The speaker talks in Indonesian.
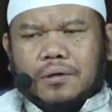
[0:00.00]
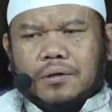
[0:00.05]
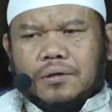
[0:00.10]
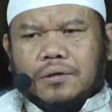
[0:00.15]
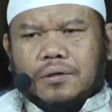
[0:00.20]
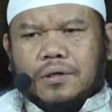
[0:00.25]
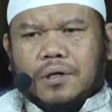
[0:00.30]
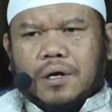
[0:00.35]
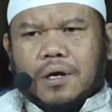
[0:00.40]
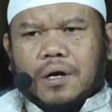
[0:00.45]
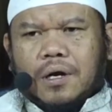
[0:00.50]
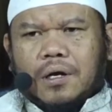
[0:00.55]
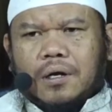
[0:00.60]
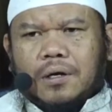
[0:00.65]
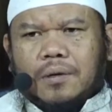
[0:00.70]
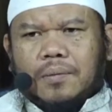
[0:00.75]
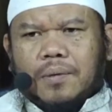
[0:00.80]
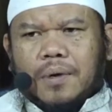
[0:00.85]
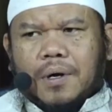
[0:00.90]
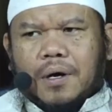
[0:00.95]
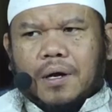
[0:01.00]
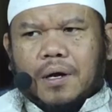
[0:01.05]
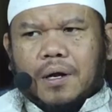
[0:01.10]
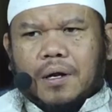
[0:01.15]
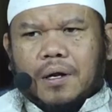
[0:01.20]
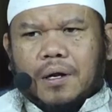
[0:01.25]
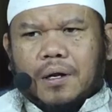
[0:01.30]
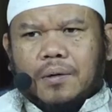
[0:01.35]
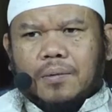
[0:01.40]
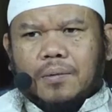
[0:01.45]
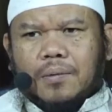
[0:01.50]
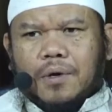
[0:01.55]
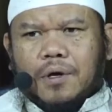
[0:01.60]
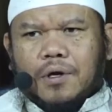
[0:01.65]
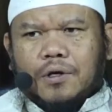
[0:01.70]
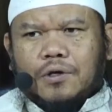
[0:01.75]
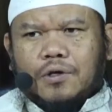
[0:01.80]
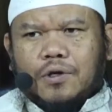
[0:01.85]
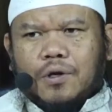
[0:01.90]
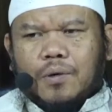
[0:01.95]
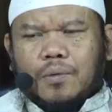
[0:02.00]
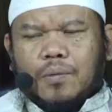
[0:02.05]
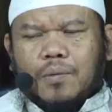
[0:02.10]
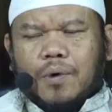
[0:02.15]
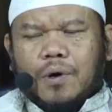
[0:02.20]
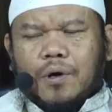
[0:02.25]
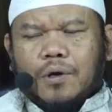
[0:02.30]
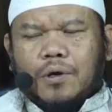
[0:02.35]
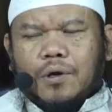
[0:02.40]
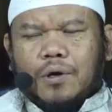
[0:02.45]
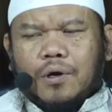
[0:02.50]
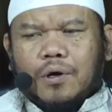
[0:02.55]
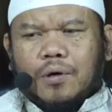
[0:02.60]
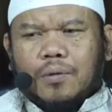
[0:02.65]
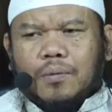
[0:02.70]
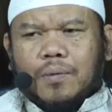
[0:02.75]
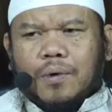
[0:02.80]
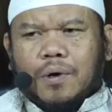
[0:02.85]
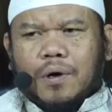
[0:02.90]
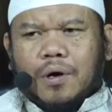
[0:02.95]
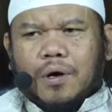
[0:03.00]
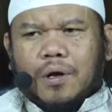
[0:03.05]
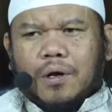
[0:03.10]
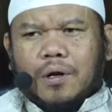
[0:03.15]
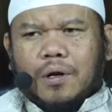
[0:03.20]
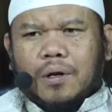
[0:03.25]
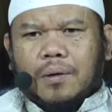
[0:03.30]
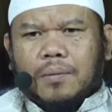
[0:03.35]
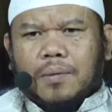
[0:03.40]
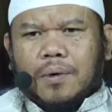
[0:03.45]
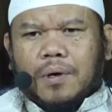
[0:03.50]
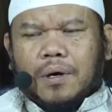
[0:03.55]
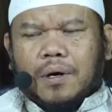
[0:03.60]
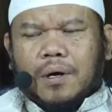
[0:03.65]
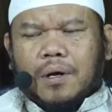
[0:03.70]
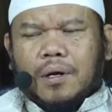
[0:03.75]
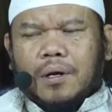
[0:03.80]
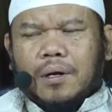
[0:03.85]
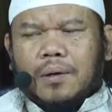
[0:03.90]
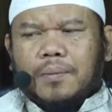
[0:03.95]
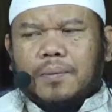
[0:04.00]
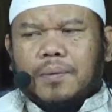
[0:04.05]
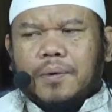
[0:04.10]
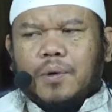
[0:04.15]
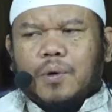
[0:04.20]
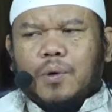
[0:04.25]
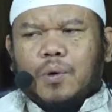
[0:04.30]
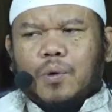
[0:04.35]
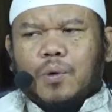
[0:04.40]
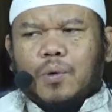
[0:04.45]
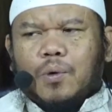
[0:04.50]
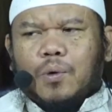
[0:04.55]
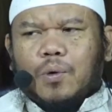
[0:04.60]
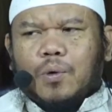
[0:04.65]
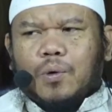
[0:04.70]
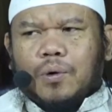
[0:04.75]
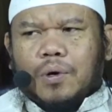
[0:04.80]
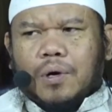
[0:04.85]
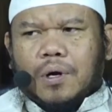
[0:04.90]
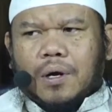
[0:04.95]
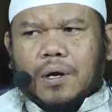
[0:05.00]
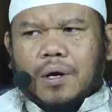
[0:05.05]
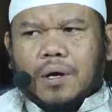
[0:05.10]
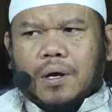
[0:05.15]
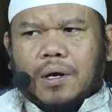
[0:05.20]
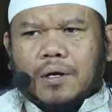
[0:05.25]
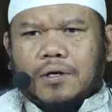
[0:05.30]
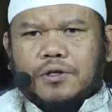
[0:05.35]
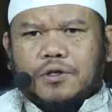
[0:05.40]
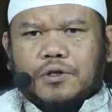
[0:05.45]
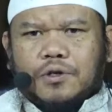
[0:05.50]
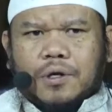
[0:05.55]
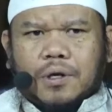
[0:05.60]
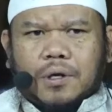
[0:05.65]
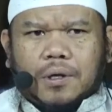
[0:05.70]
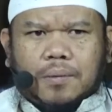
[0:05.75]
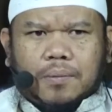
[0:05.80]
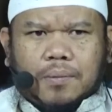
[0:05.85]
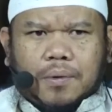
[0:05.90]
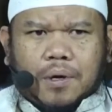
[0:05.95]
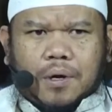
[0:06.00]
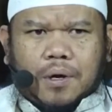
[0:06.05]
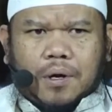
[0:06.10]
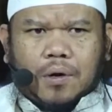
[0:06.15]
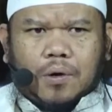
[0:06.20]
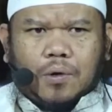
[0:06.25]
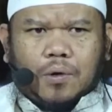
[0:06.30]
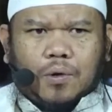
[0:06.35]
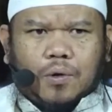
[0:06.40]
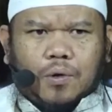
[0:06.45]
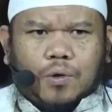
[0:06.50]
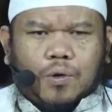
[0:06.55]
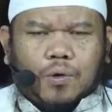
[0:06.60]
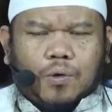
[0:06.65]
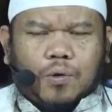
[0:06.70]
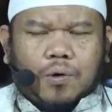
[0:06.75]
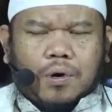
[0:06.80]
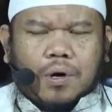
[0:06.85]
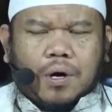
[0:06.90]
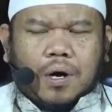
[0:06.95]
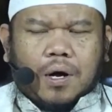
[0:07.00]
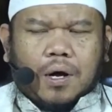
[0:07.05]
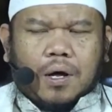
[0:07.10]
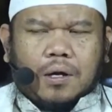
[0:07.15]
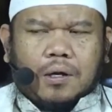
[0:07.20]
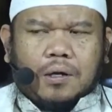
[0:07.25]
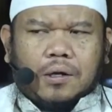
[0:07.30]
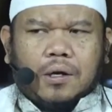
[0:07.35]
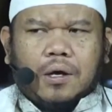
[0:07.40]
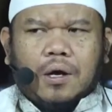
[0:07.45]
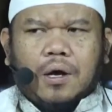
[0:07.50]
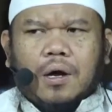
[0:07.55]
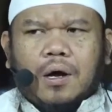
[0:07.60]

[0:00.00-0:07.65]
Selain makanan biasa banyak makanan-makanan pendukung, ada es krim, ada lontong kari,